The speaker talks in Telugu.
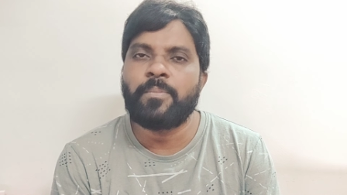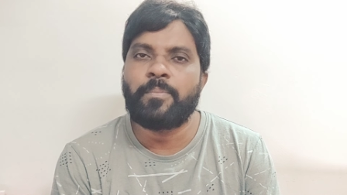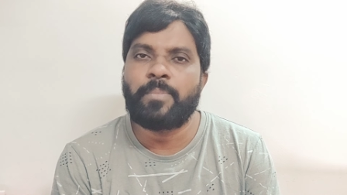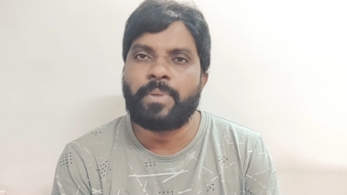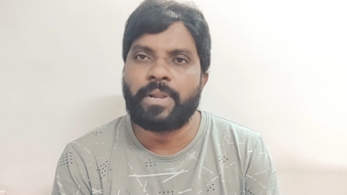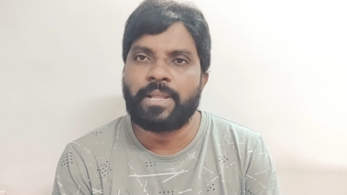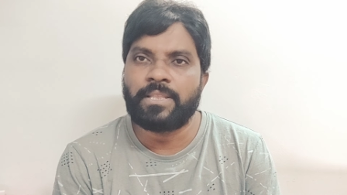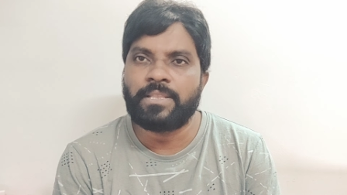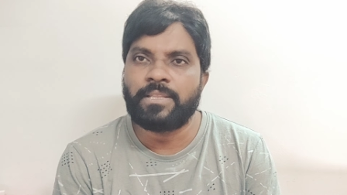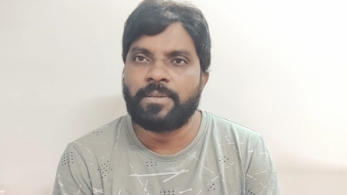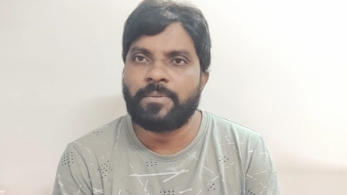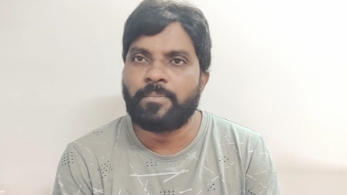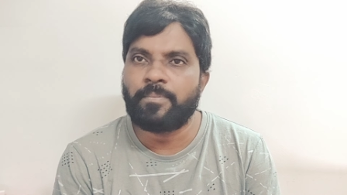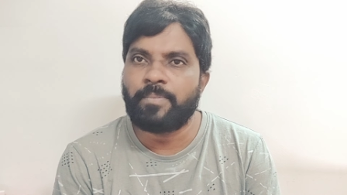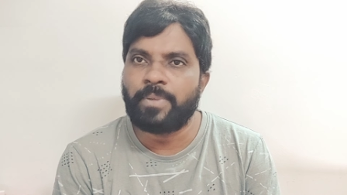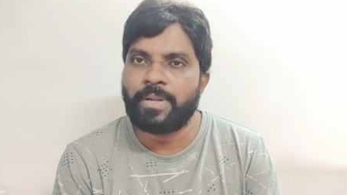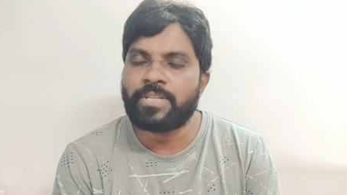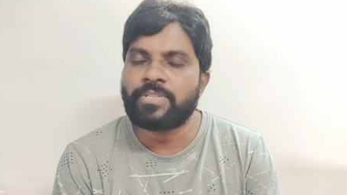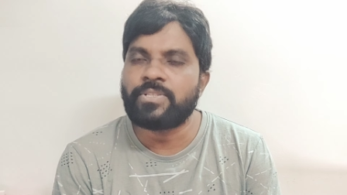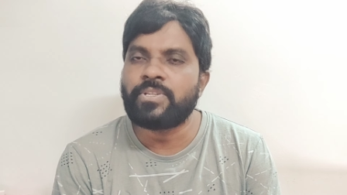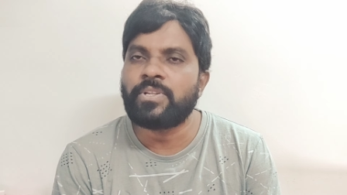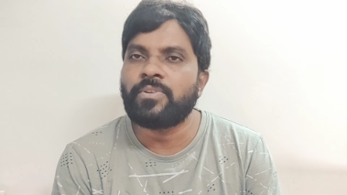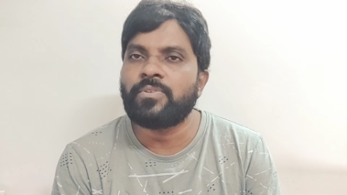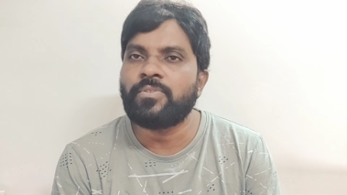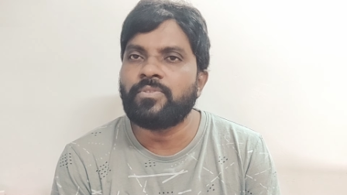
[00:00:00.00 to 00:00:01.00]
ప్రతి
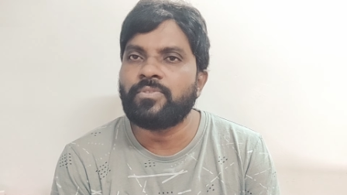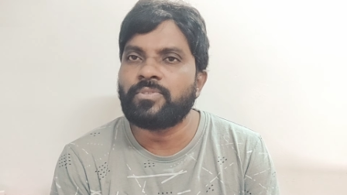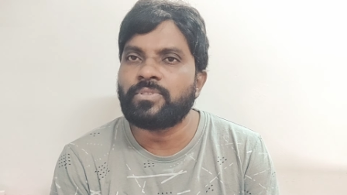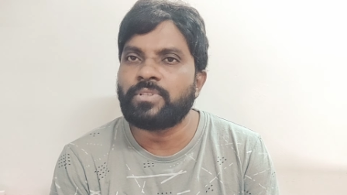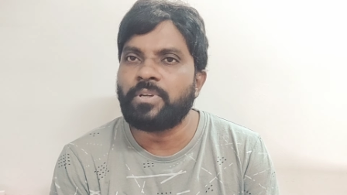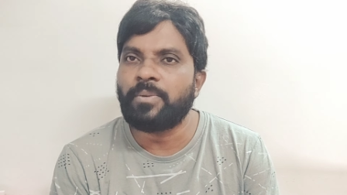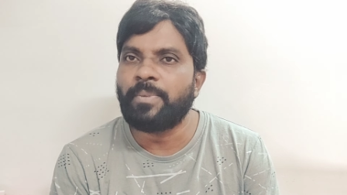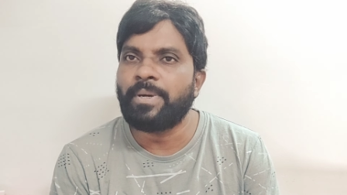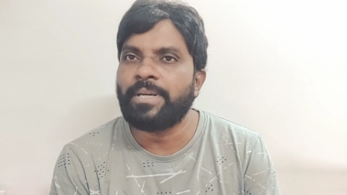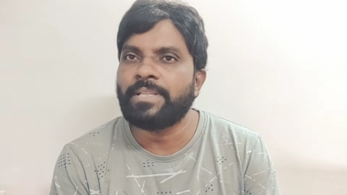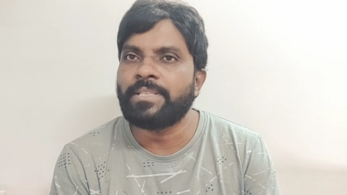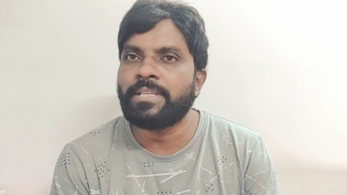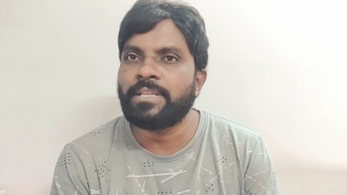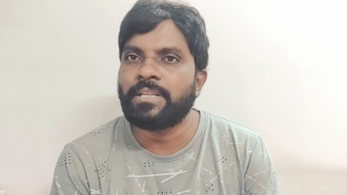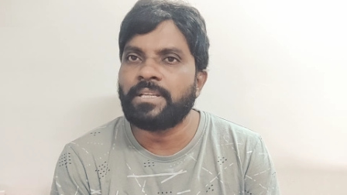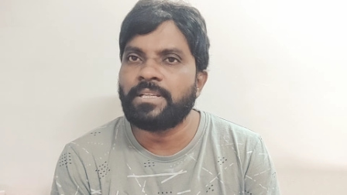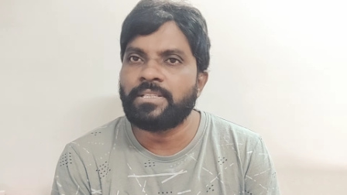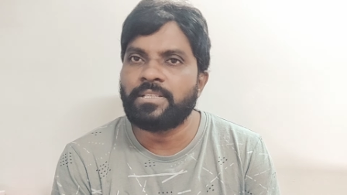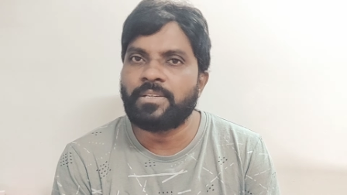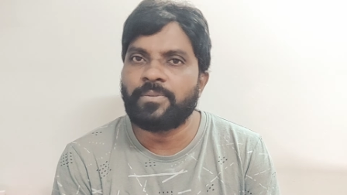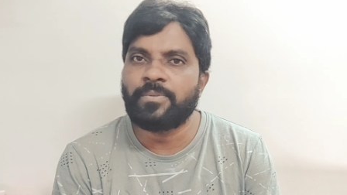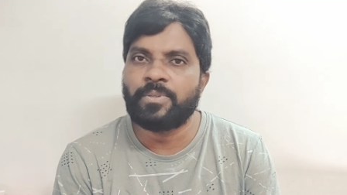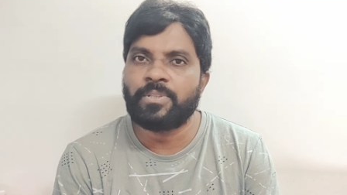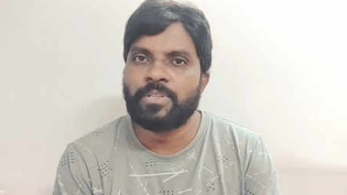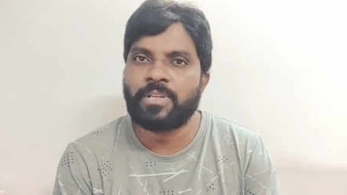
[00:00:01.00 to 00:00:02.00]
ప్రశ్నకు సమాధానం
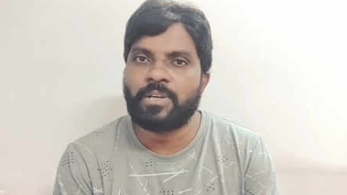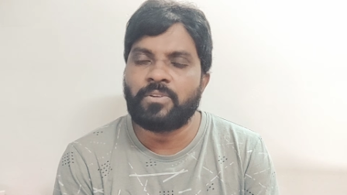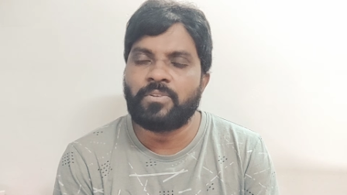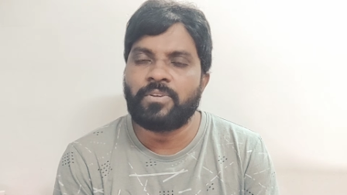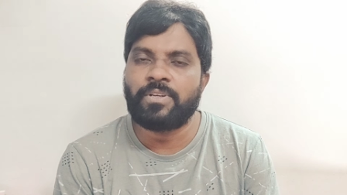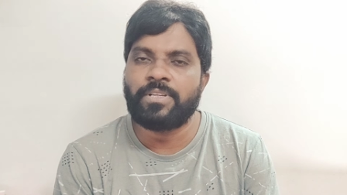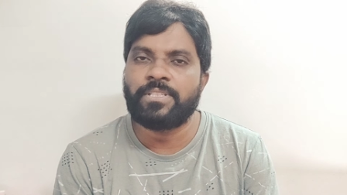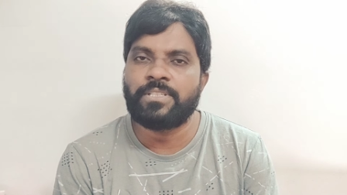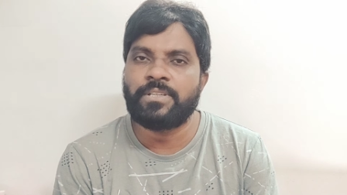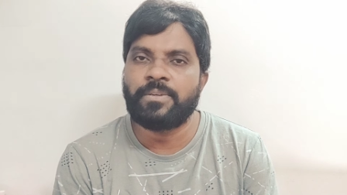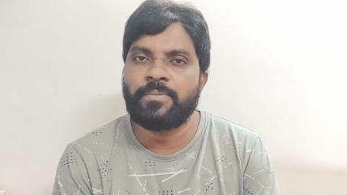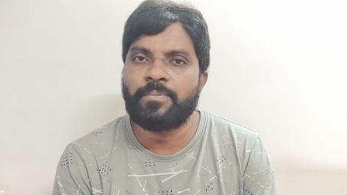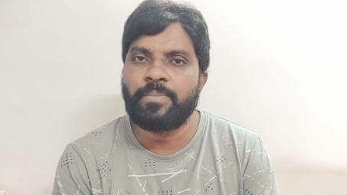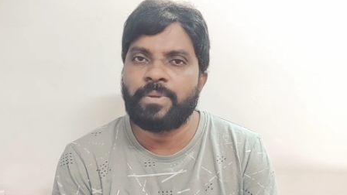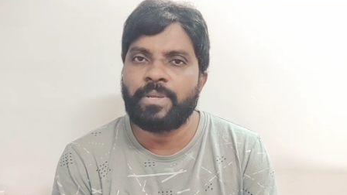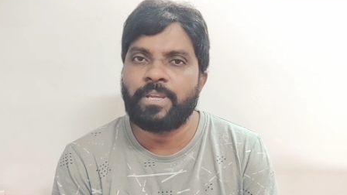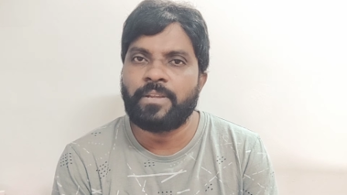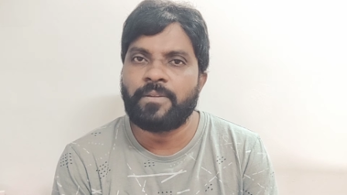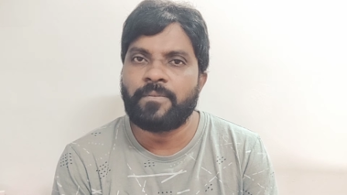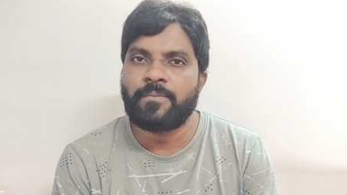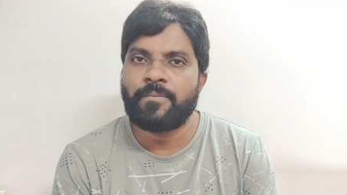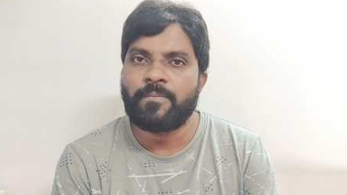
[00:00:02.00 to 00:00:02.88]
చెబుతాను అని చెప్పి